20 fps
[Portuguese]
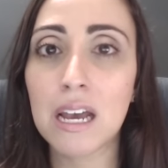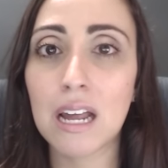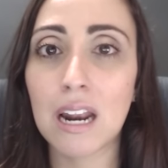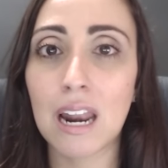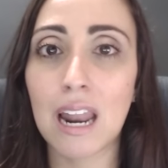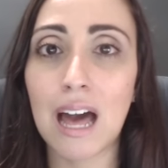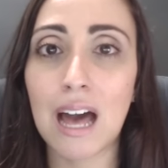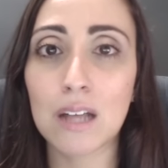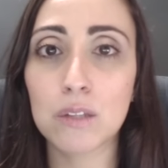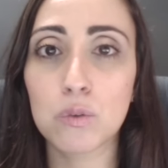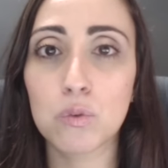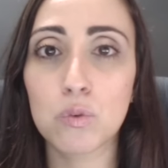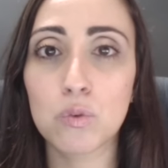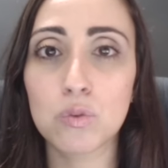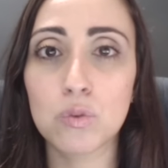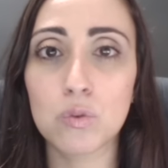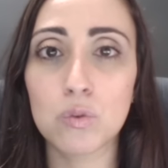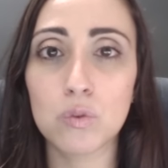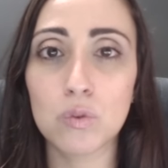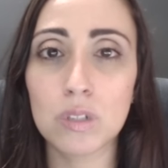
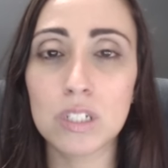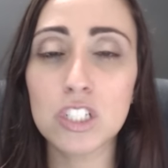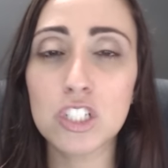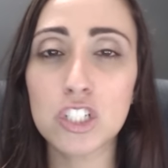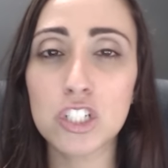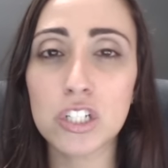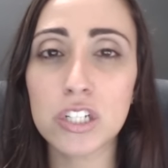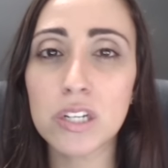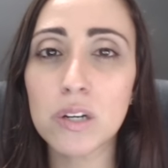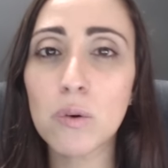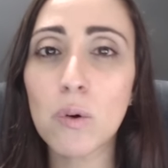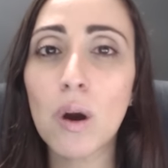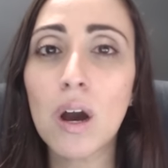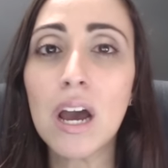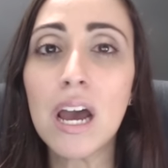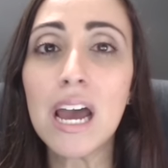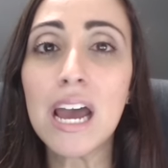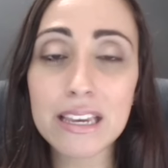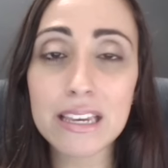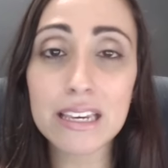lado antigo.
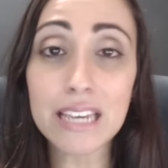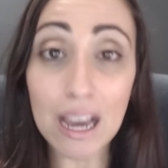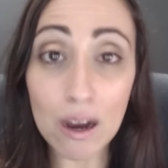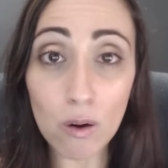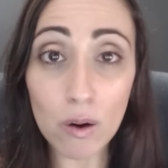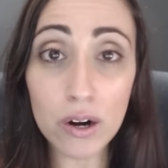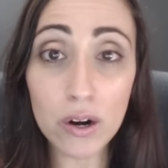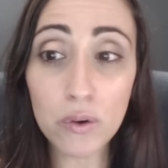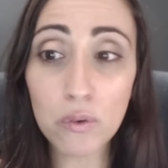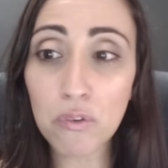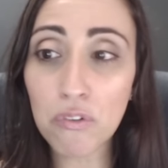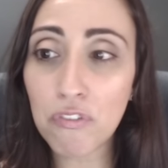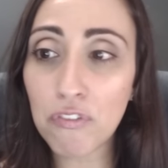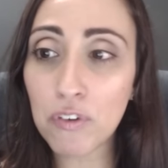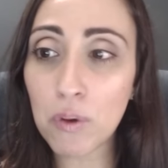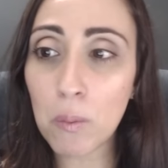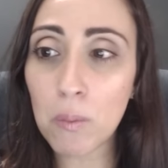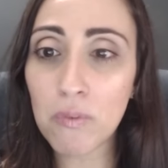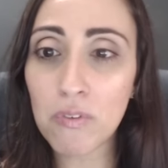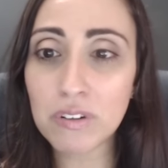E agora no
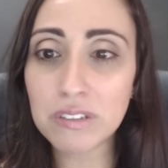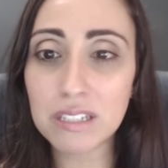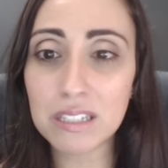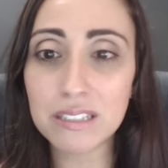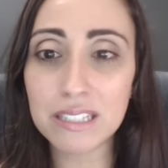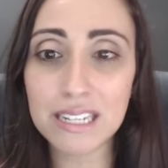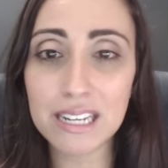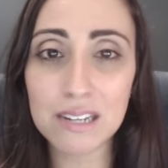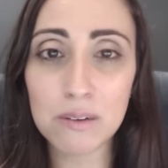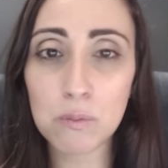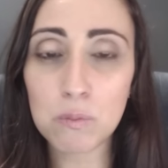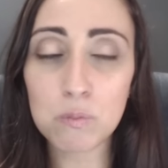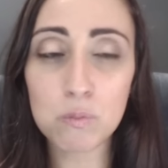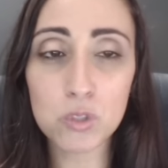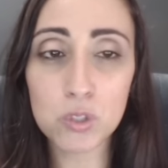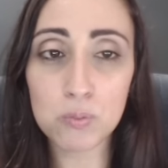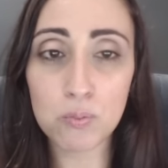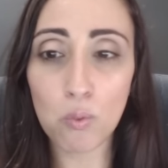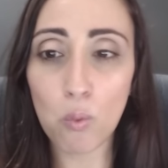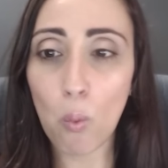filme você tem um,
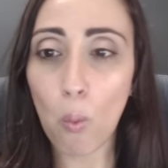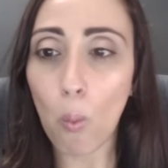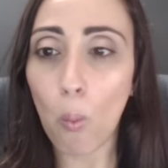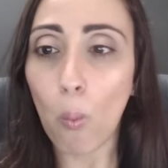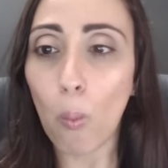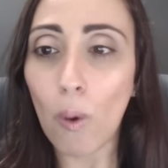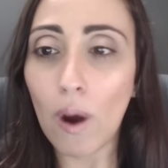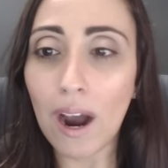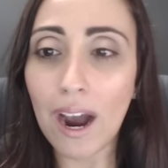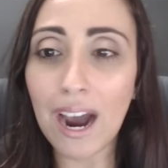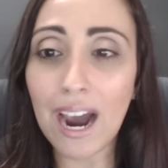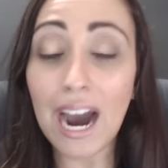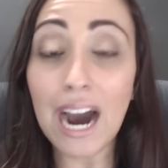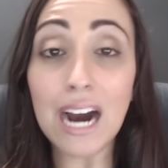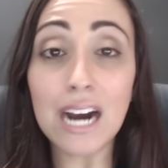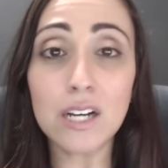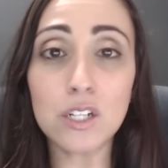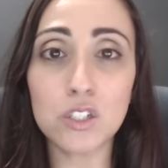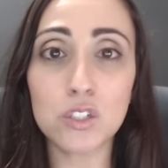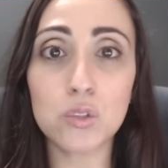tipo um
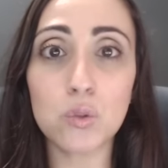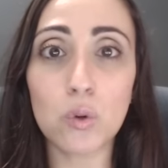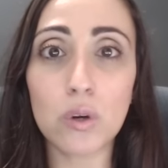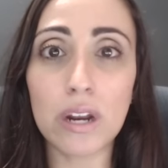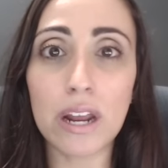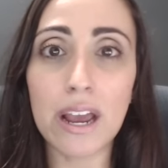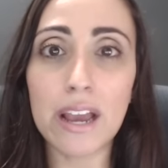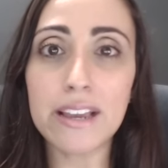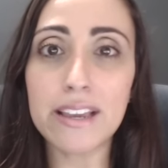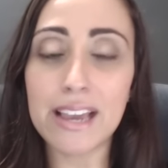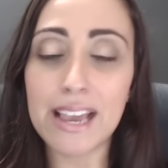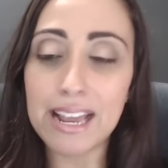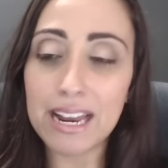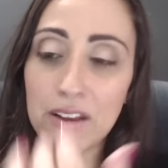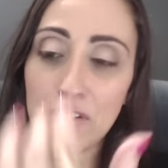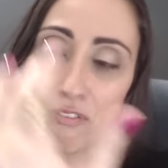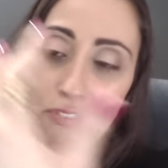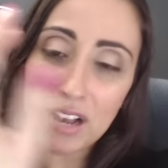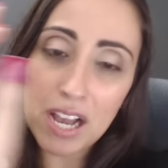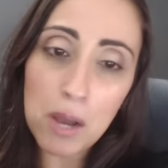gancho, né? E
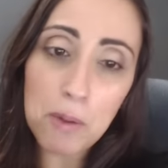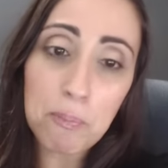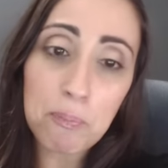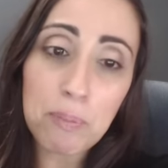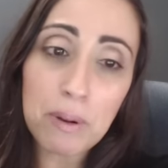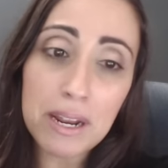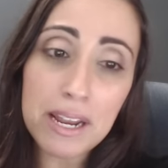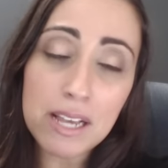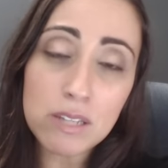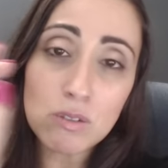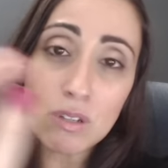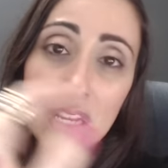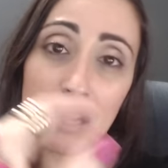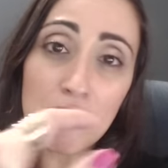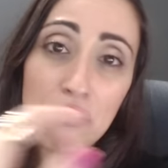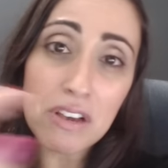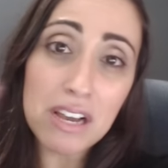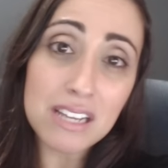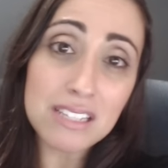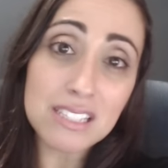ele fica preso, ele
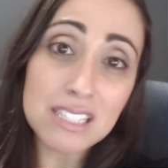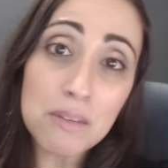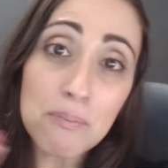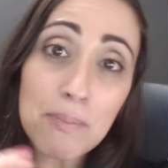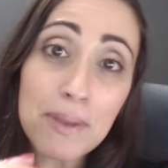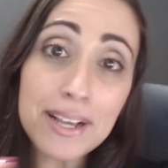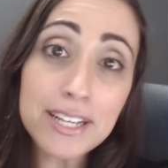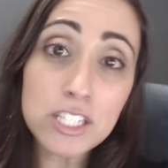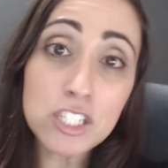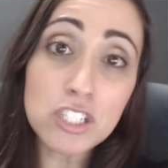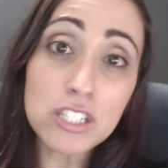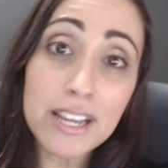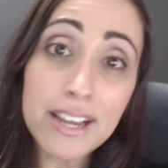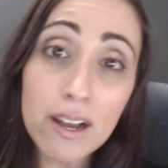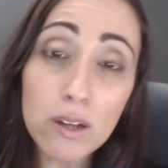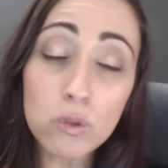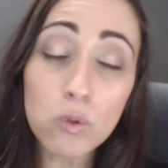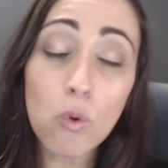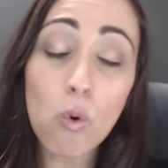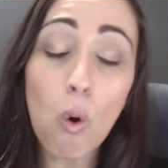fica se
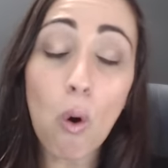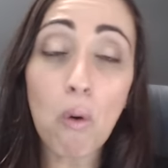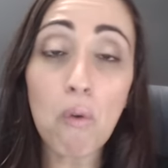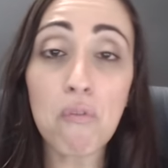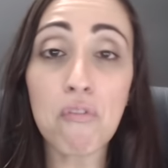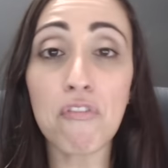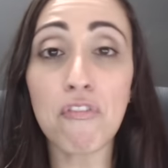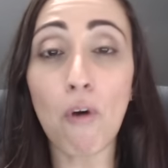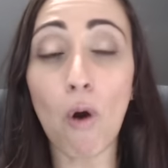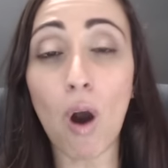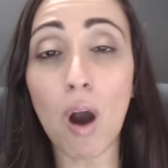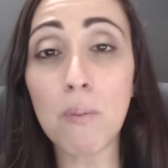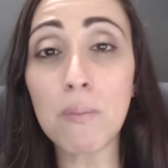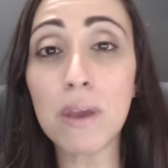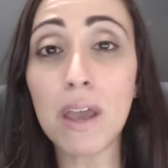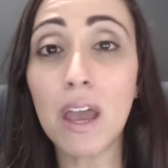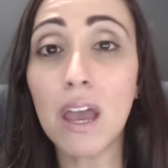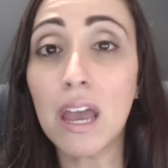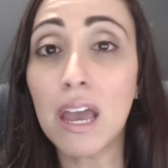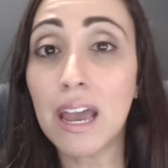mexendo
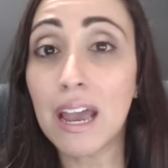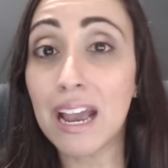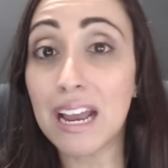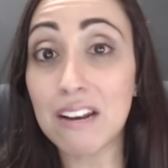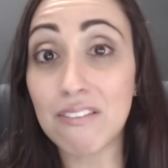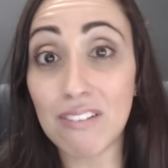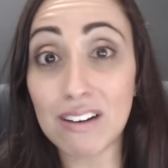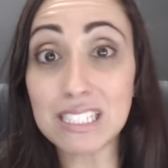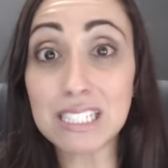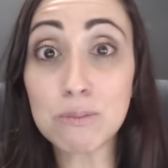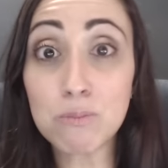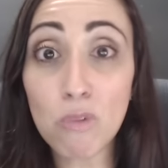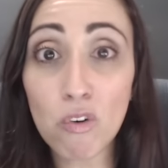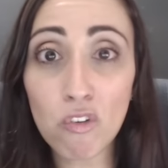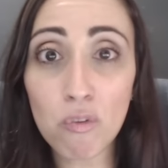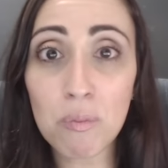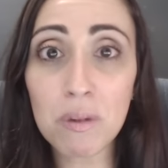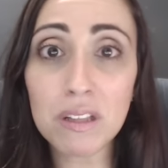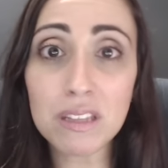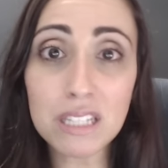conforme ele vai se
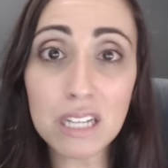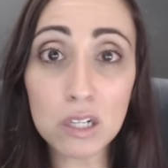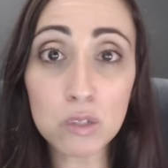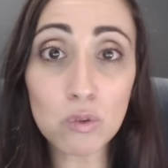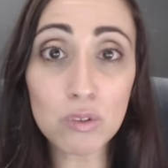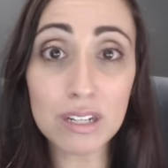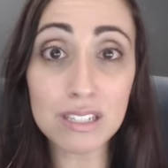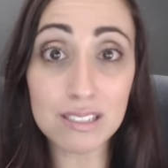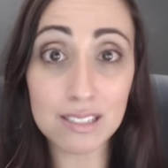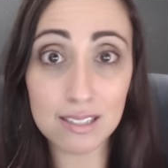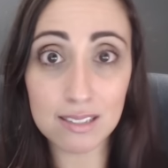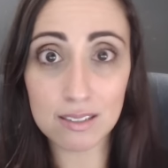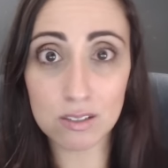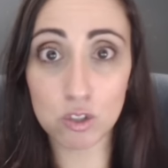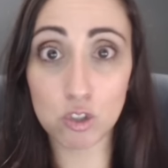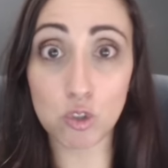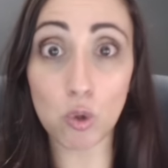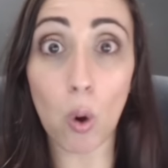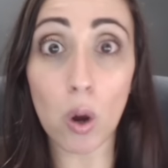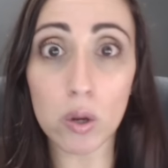movimentando nesse
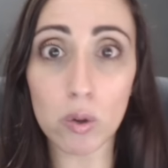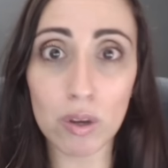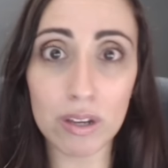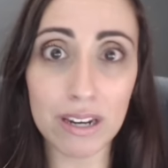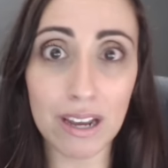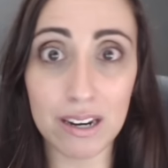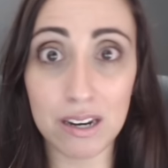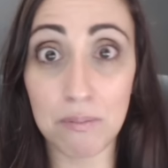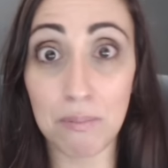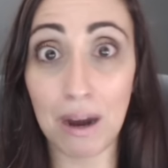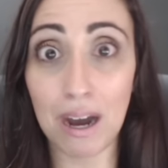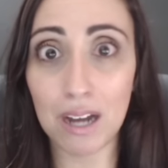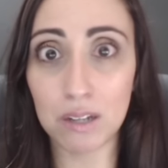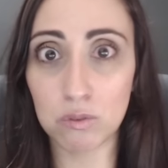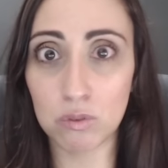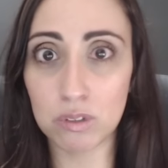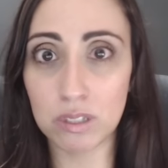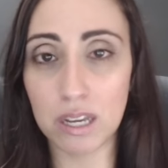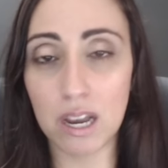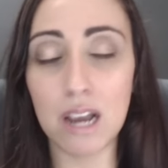sonho
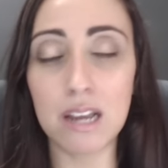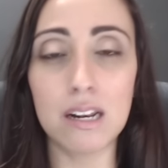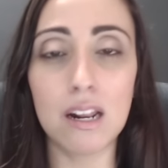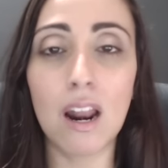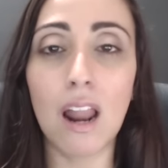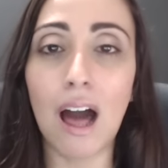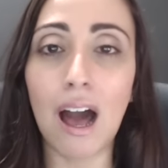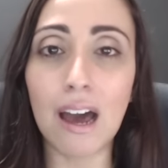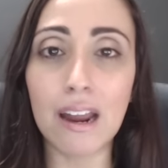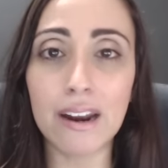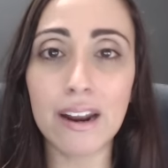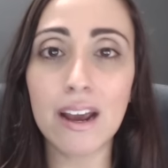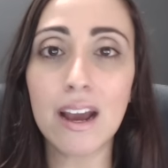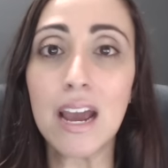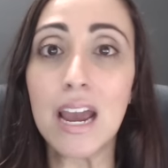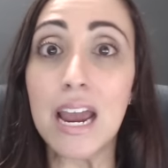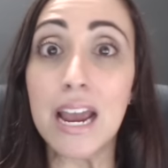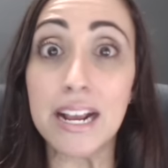inanimado dele lá, né?